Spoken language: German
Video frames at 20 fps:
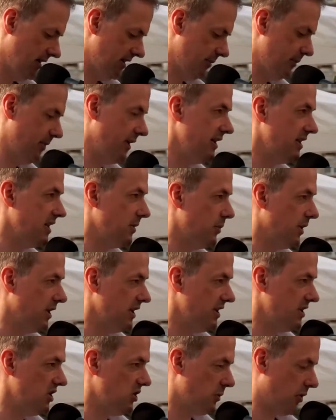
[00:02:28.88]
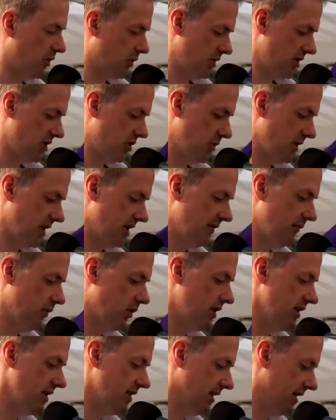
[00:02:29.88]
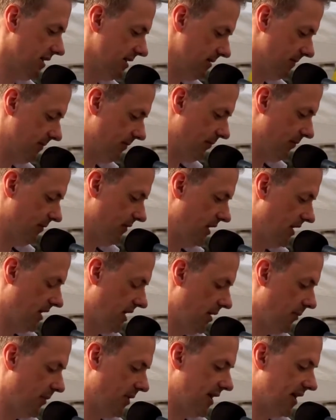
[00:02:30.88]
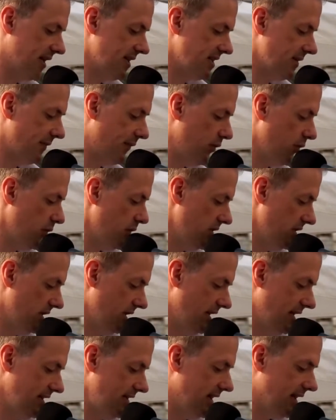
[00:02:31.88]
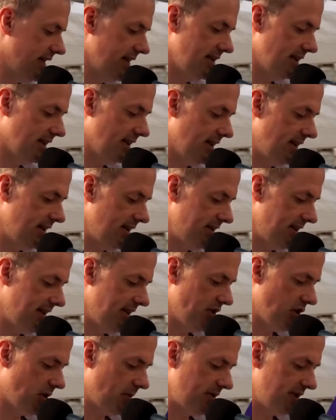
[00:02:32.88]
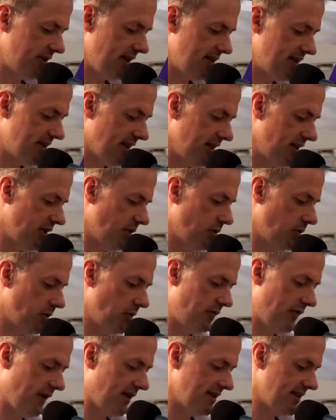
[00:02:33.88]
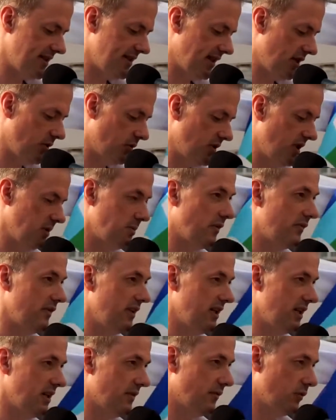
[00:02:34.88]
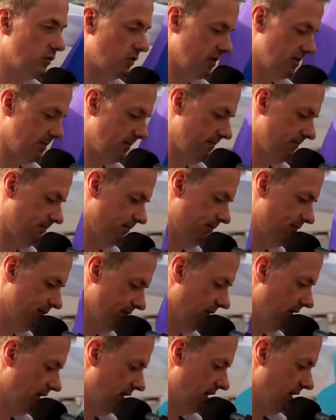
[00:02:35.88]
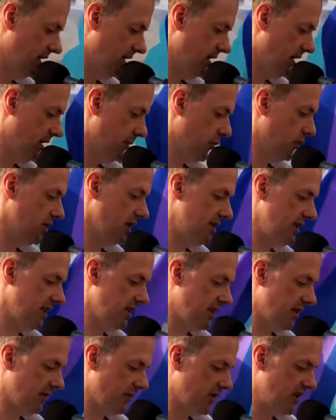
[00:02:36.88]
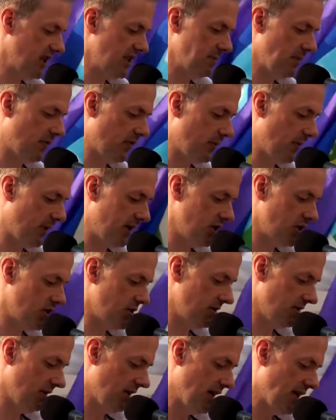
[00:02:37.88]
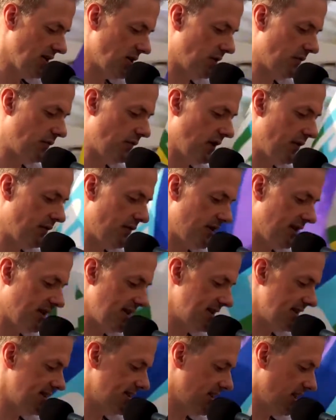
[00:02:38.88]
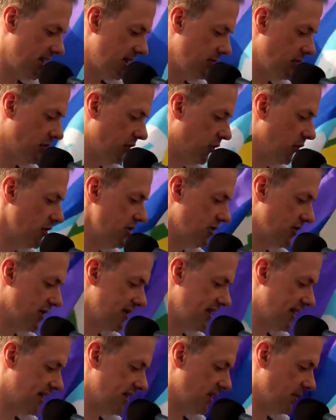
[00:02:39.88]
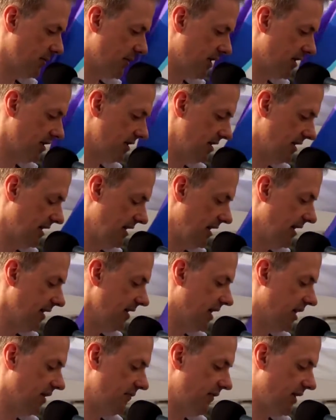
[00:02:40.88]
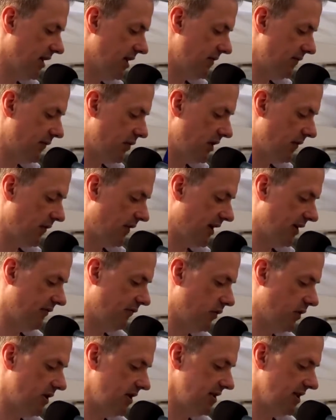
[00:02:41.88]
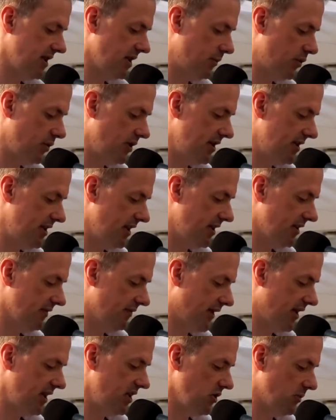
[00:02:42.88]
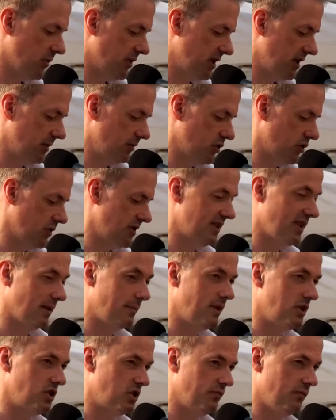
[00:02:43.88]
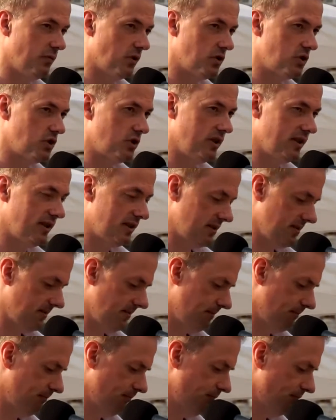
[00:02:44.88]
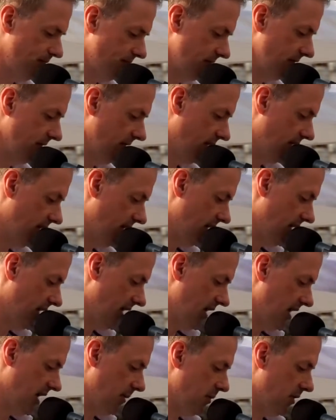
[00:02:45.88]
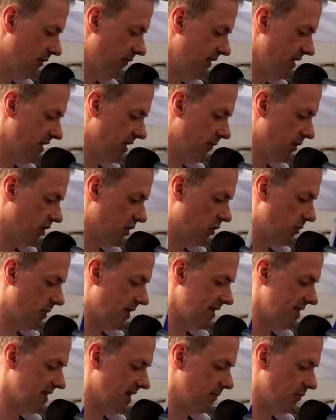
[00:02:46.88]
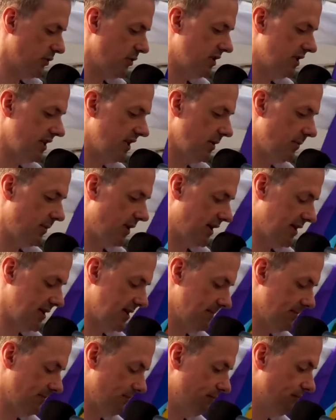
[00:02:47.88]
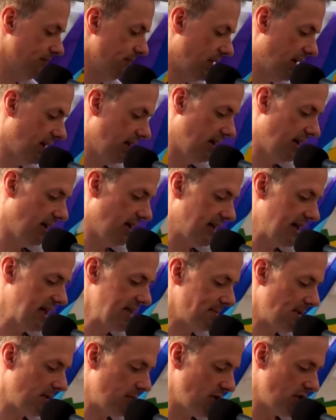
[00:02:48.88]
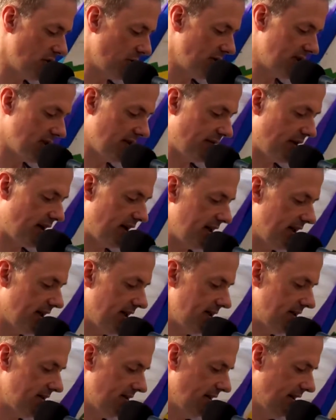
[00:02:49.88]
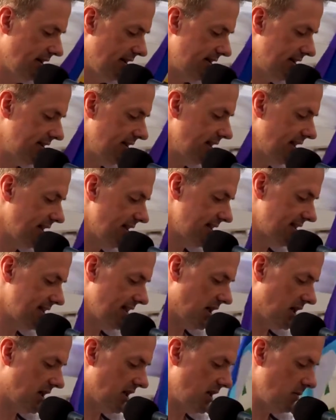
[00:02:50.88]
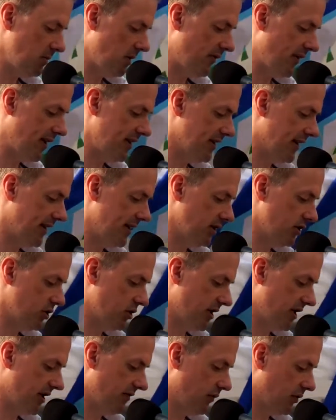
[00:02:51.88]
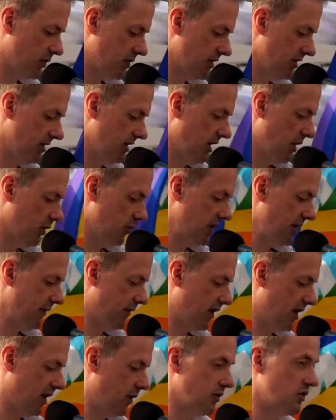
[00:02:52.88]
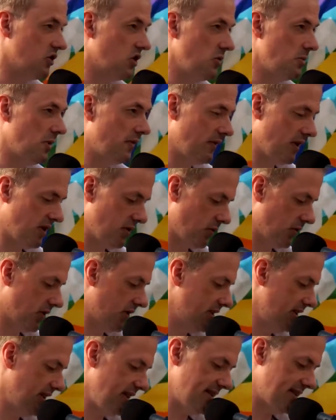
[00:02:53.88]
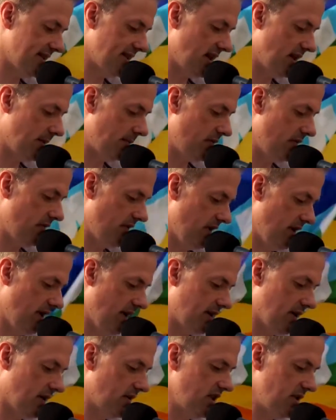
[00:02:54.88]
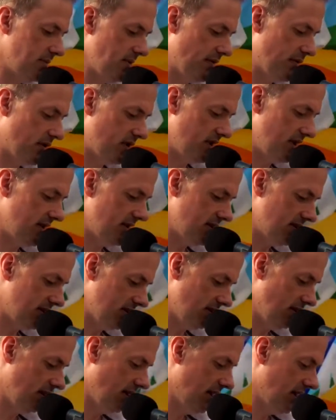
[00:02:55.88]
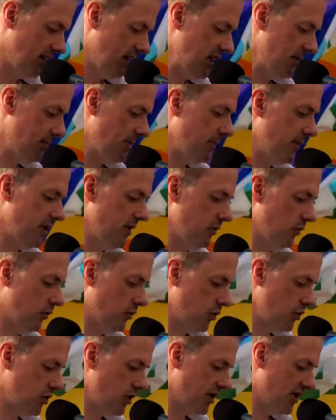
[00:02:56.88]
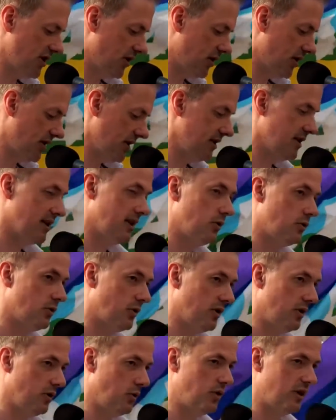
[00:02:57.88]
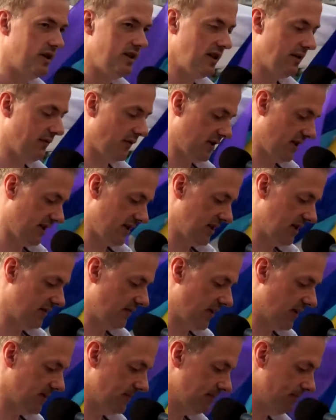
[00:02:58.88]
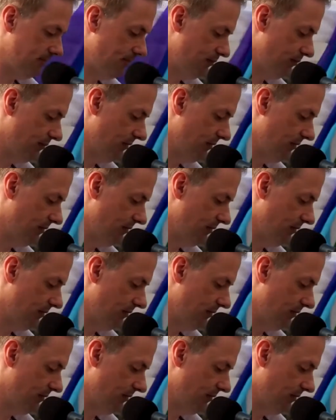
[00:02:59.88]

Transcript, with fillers: Die Medien berichten über konstruierte Wirklichkeiten. Man hat das Gefühl, die eigene Realität kommt in den Zeitungen und Fernsehsendungen immer weniger vor. Politik wird nicht nur für Menschen, sondern für ein Finanzsystem und Großkonzerne gemacht, deren Wert für die Verantwortlichen in der Politik weit über dem Schutz der Menschenwürde steht. Immer wieder wird auch mal zu einem neuen Krieg geblasen. Diesmal muss unsere Freiheit, die in den letzten Jahren immer weiter eingeschränkt wurde und die vor lauter Überwachung diesen Namen gar nicht mehr verdient, nicht mehr im Hindukusch, sondern in der Ukraine verteidigt werden.